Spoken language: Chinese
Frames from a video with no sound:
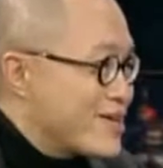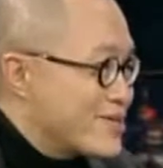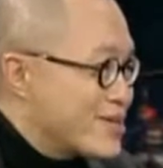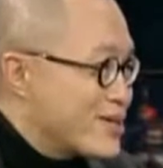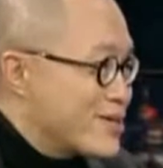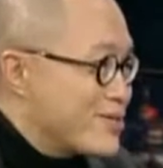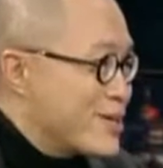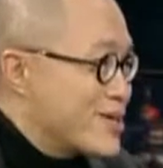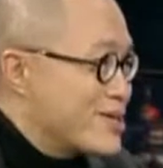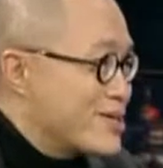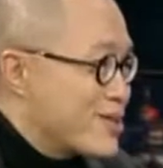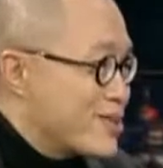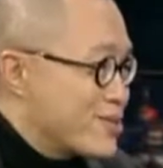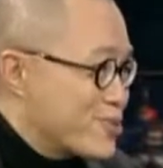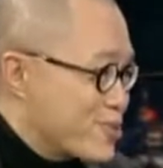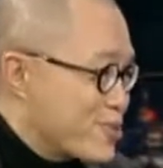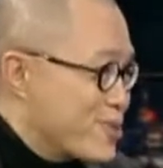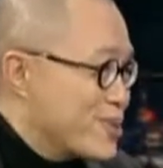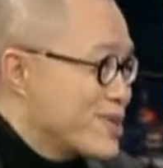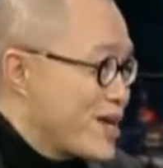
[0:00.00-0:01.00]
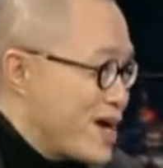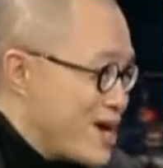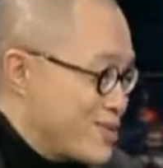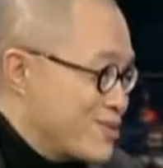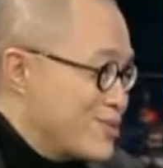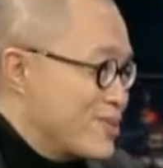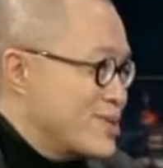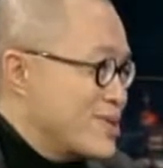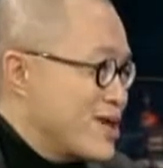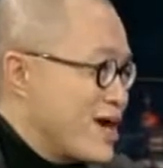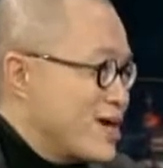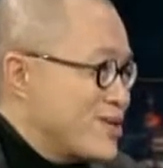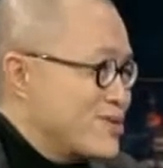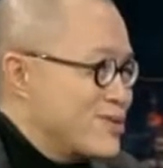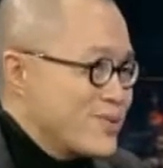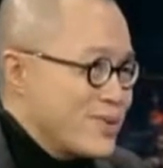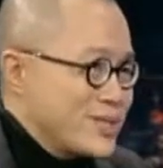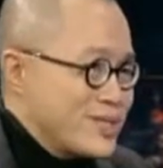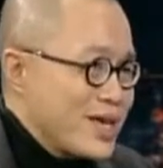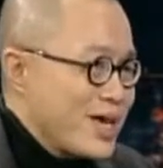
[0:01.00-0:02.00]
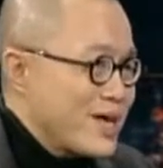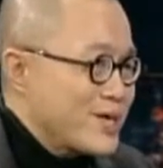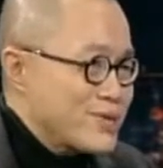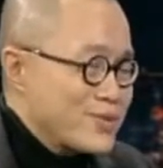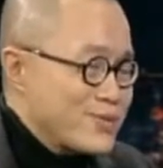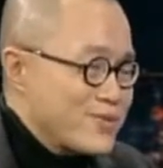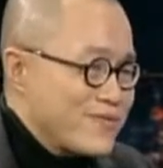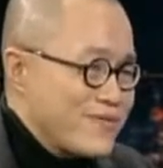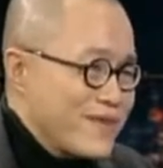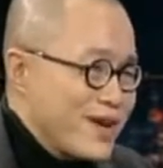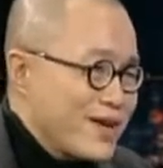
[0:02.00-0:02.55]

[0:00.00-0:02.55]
响那个味道多大多大？做菜煮饭。